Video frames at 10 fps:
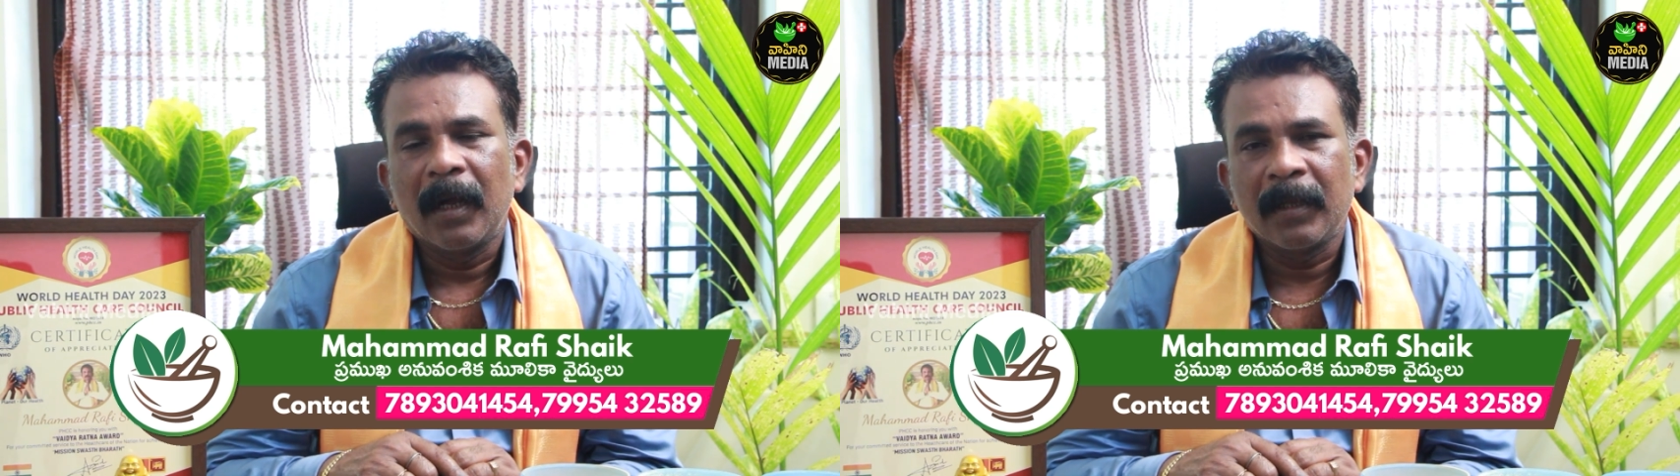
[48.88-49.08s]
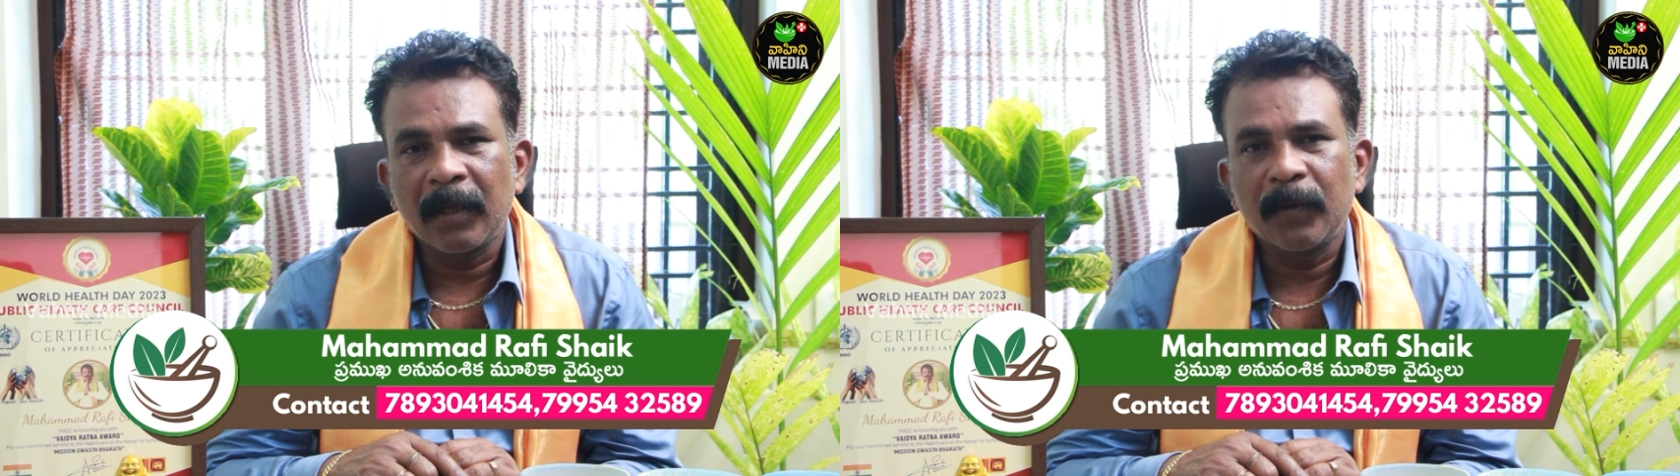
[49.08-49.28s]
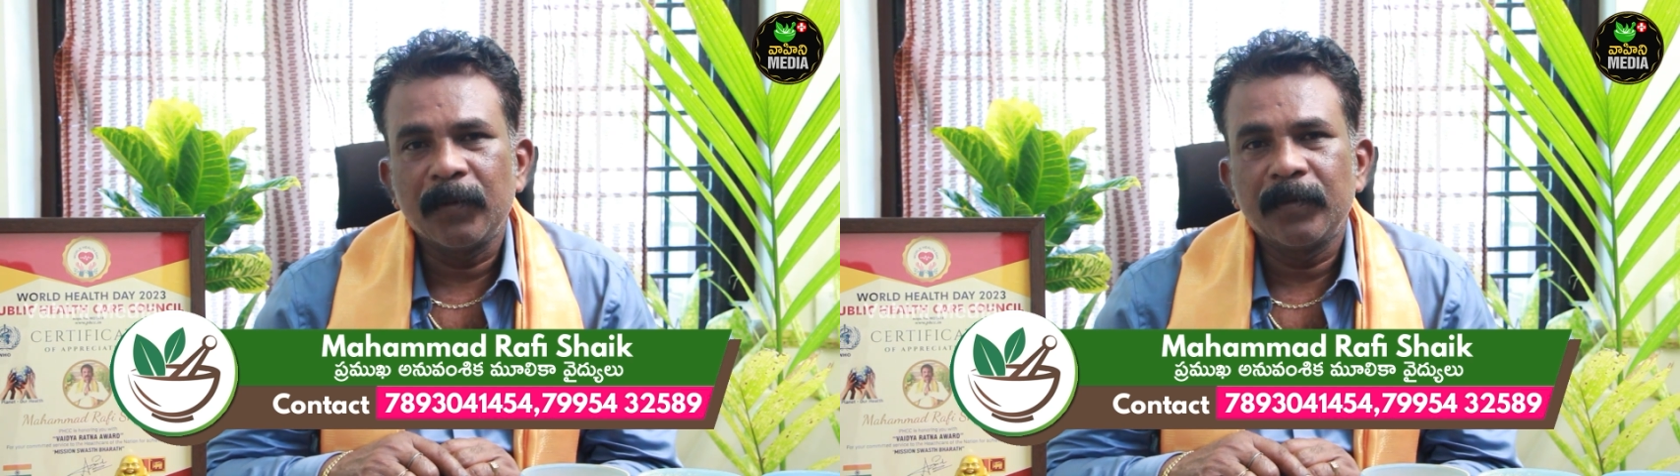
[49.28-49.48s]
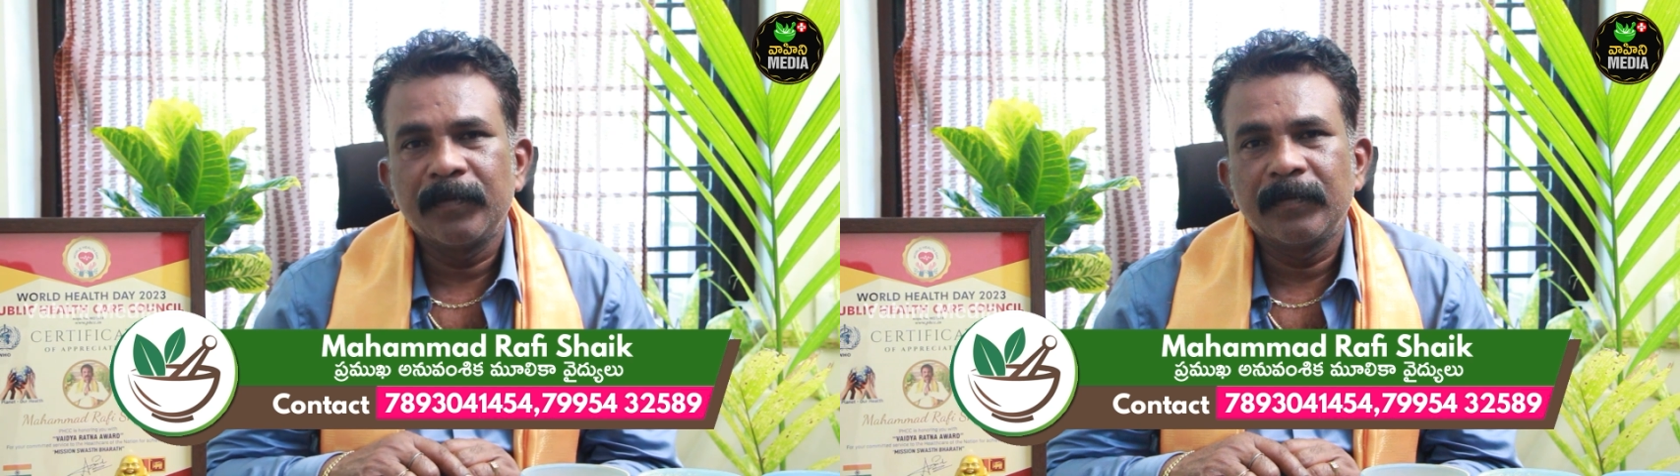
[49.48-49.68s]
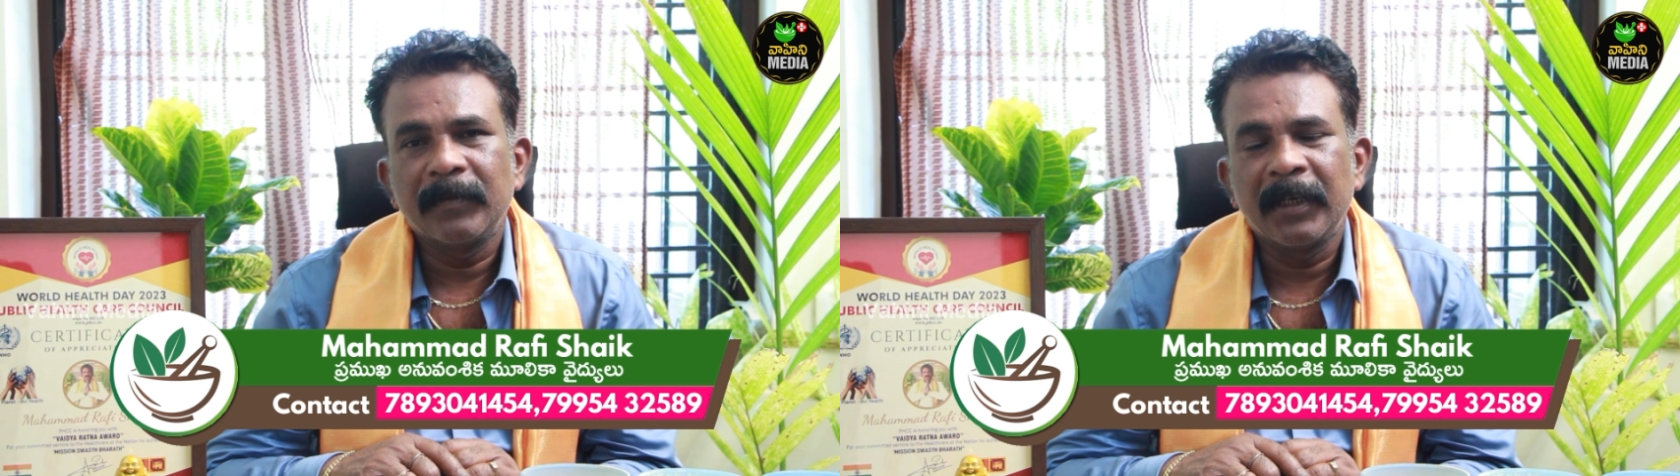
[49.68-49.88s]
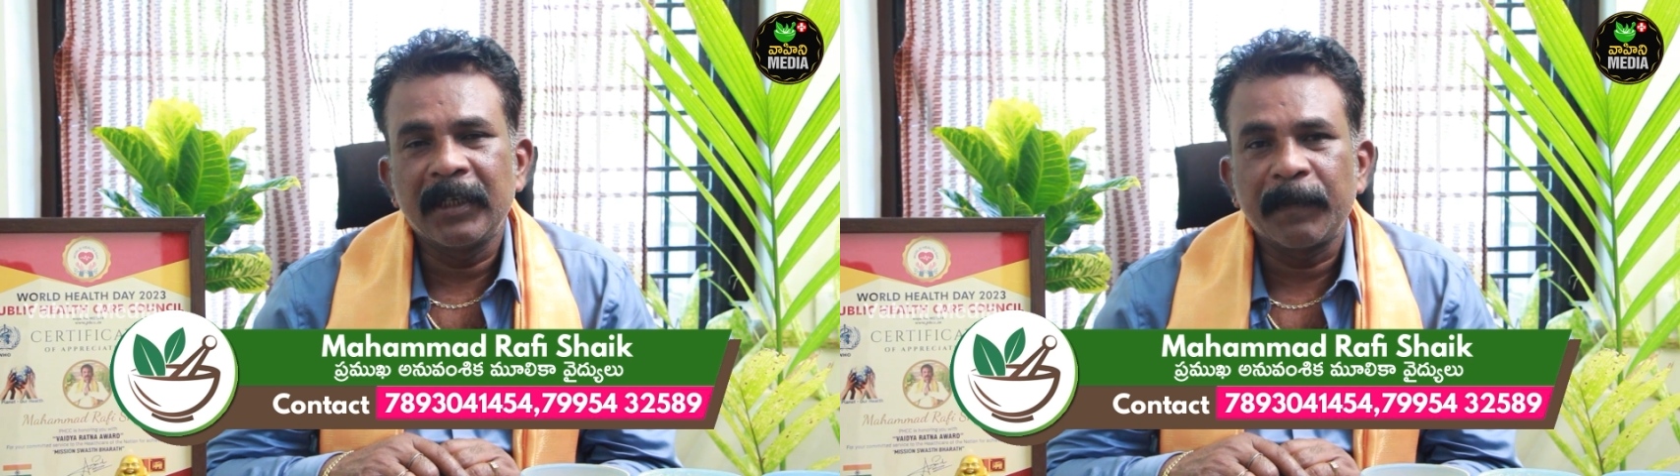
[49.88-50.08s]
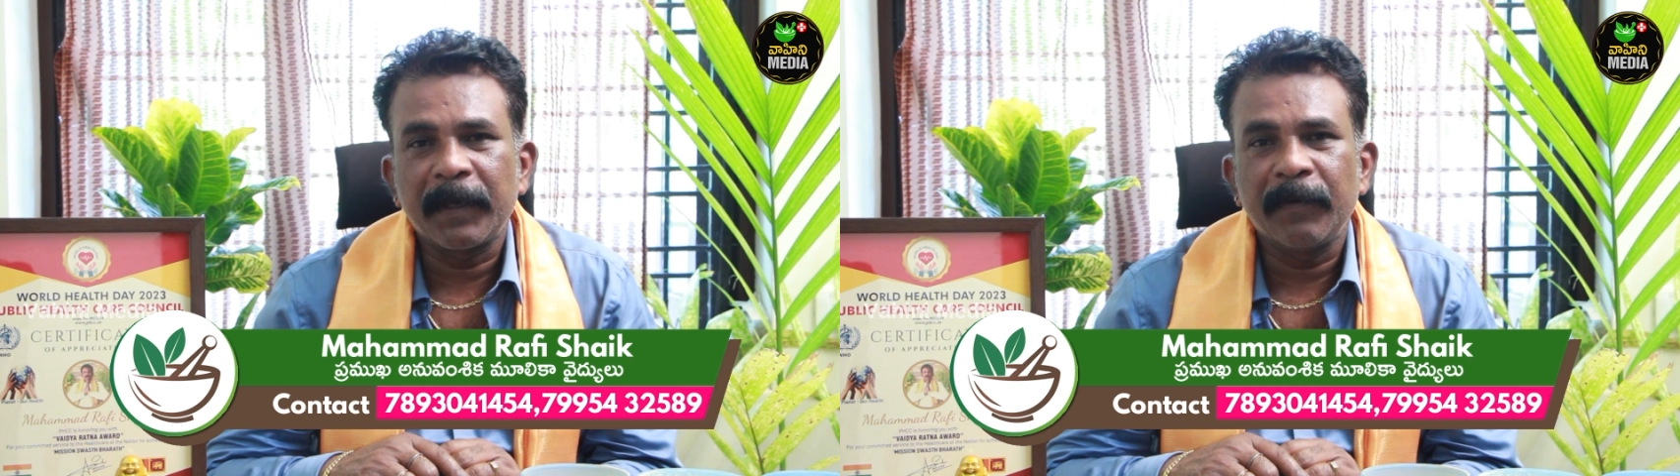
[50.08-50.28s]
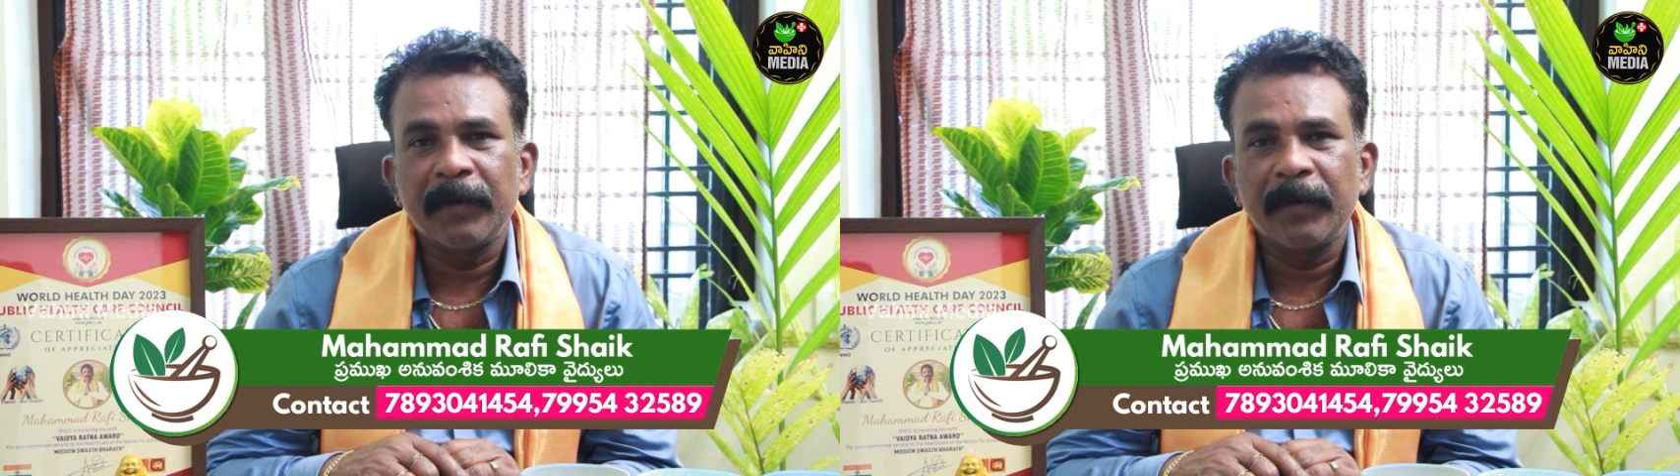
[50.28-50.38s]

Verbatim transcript: అందరూ నేను చెప్పిన